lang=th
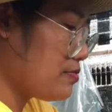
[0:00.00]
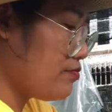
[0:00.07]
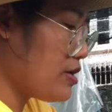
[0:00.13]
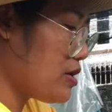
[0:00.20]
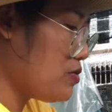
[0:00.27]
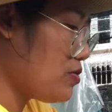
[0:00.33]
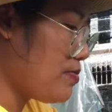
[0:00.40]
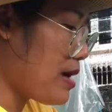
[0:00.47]
เป็
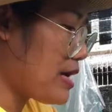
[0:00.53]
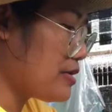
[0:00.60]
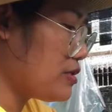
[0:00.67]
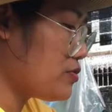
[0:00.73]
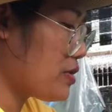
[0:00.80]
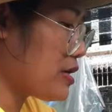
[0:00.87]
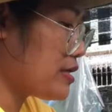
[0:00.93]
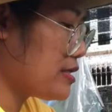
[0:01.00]
นลูกไม้ส
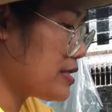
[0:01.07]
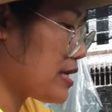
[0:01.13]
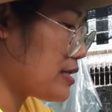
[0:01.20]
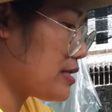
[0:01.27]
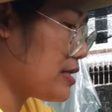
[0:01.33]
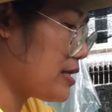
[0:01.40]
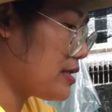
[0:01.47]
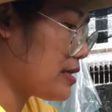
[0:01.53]
วนอาจารย์
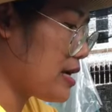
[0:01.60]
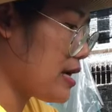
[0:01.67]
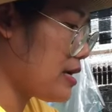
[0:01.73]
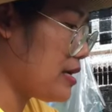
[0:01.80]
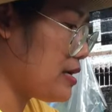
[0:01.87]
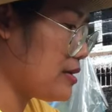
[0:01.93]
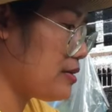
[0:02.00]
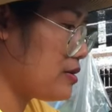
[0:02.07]
เกียงไกร
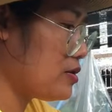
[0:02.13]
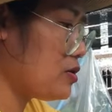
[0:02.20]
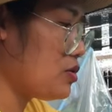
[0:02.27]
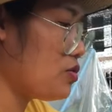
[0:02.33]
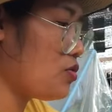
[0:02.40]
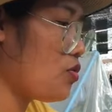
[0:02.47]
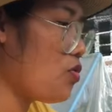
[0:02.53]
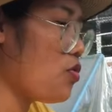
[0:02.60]

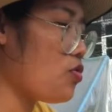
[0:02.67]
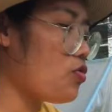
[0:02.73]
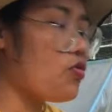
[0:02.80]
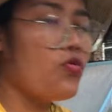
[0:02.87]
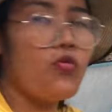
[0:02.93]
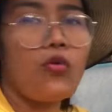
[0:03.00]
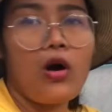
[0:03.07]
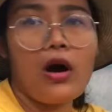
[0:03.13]
โอ้
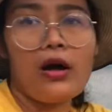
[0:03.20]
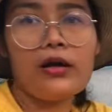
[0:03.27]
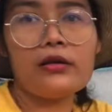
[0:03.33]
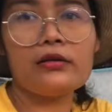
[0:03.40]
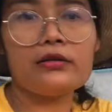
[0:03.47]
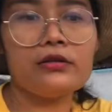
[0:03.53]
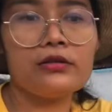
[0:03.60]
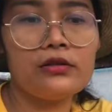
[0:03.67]
หัว
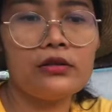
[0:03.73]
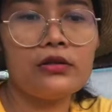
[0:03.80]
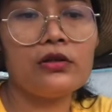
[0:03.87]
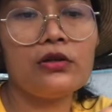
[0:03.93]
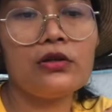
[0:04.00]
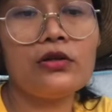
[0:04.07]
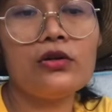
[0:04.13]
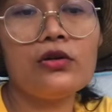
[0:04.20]

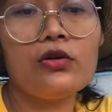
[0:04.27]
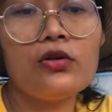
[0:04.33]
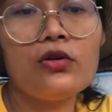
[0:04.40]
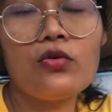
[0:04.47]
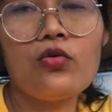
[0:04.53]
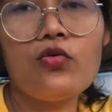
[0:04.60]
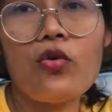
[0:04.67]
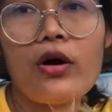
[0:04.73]

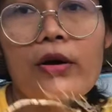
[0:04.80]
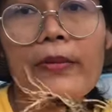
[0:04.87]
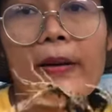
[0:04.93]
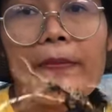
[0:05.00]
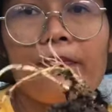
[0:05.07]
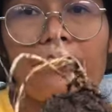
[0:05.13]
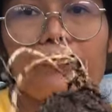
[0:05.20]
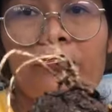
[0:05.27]
หัวแบ
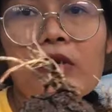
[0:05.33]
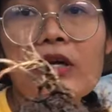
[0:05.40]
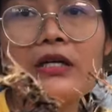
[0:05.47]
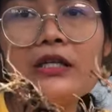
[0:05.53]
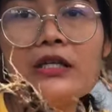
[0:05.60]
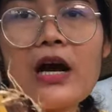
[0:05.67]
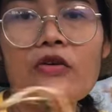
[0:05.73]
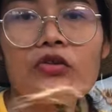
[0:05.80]
บ คื
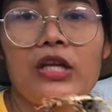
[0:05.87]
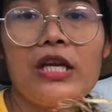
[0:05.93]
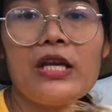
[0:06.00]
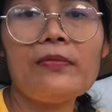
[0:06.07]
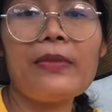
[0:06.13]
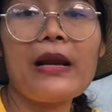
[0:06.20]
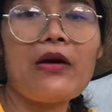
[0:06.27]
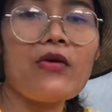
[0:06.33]
อเขาทิ้ง
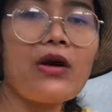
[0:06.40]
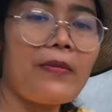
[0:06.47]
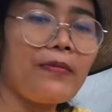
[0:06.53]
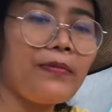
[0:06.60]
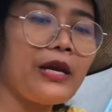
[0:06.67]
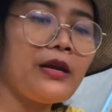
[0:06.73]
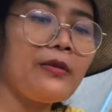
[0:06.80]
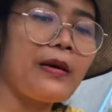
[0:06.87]
ไปแล้วอะ
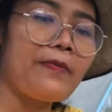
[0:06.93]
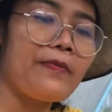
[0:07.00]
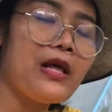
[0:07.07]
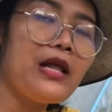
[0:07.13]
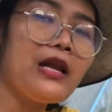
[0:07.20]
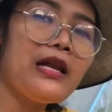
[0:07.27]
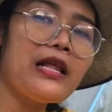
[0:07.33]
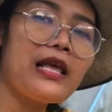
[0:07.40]
เป็นแบบ
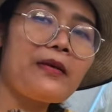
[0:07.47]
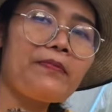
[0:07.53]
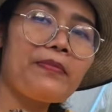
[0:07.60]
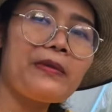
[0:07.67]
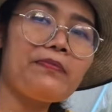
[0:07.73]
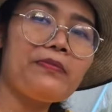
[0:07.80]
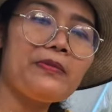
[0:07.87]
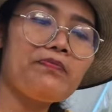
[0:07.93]
เลี้ยงเป็
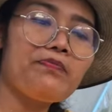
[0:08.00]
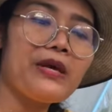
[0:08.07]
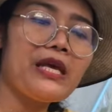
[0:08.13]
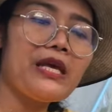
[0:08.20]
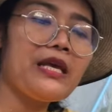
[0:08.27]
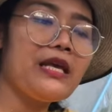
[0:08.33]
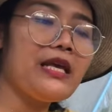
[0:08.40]
นปีปี